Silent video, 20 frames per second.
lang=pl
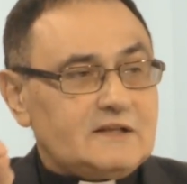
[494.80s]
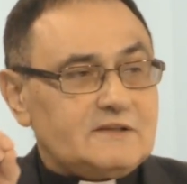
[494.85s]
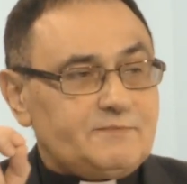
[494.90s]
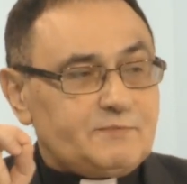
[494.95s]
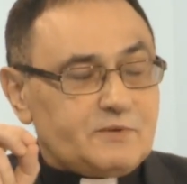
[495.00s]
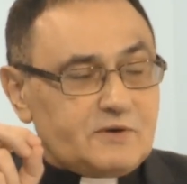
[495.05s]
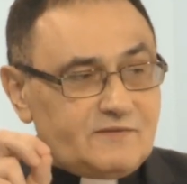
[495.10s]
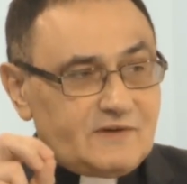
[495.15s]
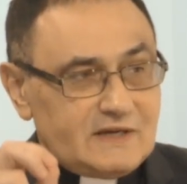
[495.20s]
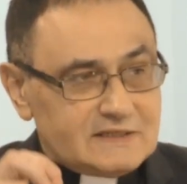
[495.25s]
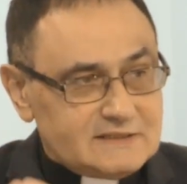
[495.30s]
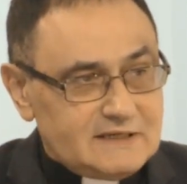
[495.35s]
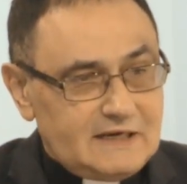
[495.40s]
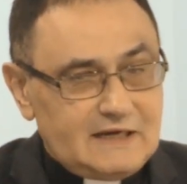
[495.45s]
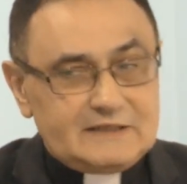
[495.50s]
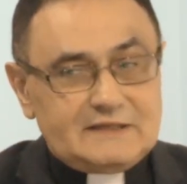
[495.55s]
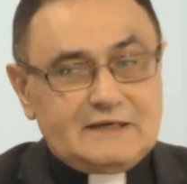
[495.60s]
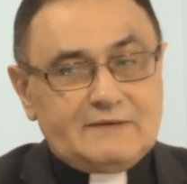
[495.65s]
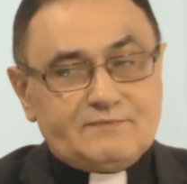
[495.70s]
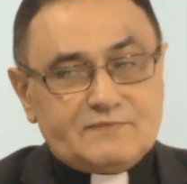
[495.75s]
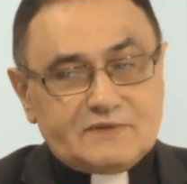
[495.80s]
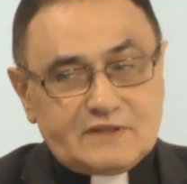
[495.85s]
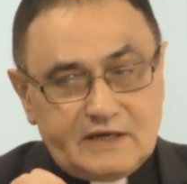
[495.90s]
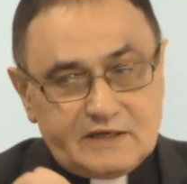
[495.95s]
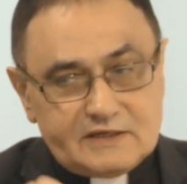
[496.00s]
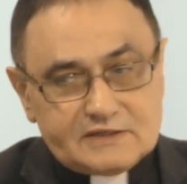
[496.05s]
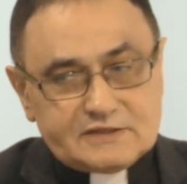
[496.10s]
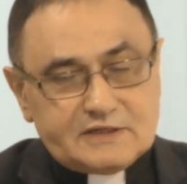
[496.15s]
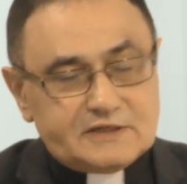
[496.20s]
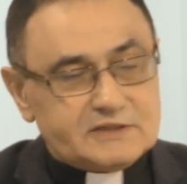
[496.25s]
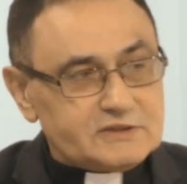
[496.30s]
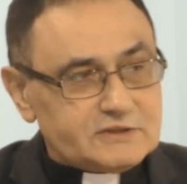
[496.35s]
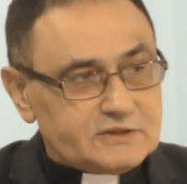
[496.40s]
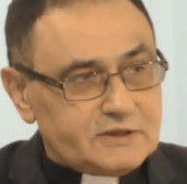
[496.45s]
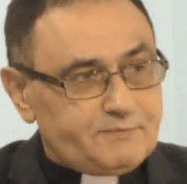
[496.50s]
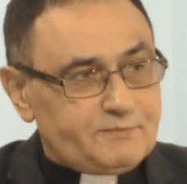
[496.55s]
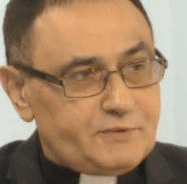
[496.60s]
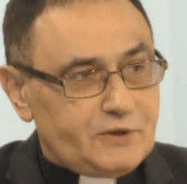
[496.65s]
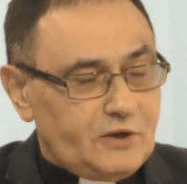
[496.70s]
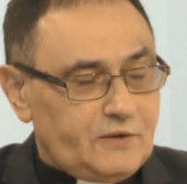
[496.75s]
wprowadzaniem tejże
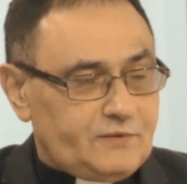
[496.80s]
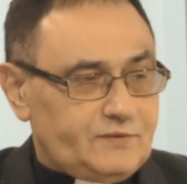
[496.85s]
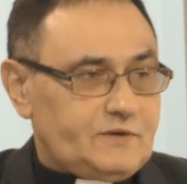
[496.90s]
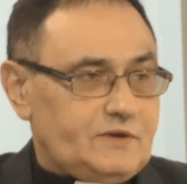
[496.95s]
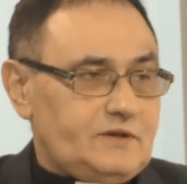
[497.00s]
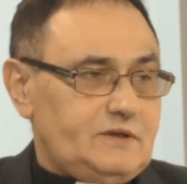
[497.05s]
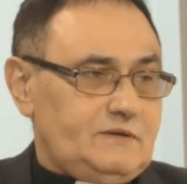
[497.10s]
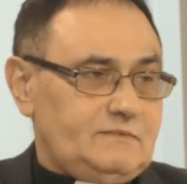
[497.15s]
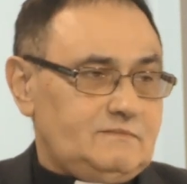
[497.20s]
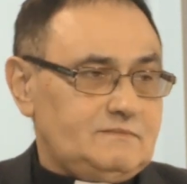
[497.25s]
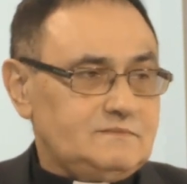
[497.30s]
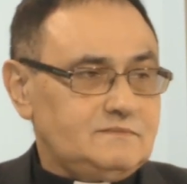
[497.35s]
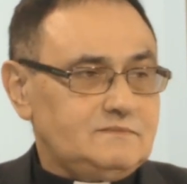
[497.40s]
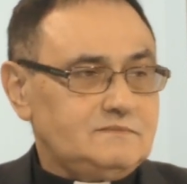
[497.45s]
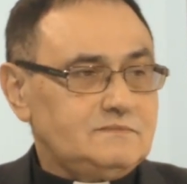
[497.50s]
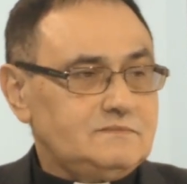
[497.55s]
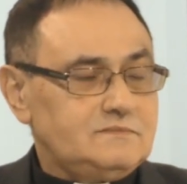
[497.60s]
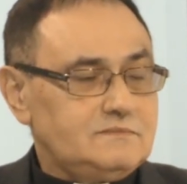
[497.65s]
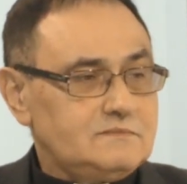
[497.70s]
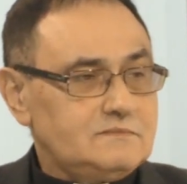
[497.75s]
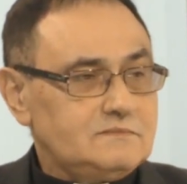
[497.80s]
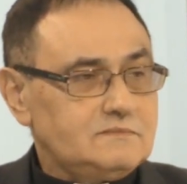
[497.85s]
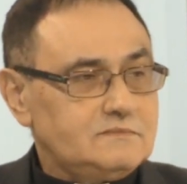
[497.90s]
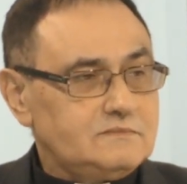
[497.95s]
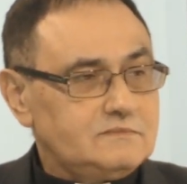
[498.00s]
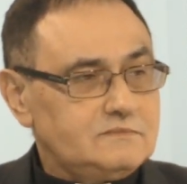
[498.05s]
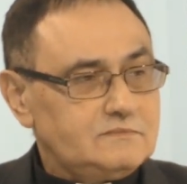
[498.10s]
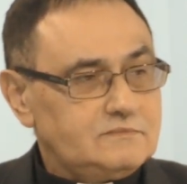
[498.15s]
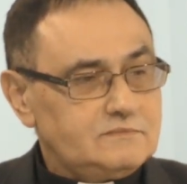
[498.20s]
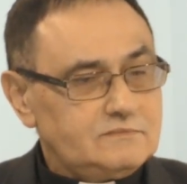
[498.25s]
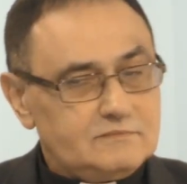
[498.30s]
szczepionki. E, I tutaj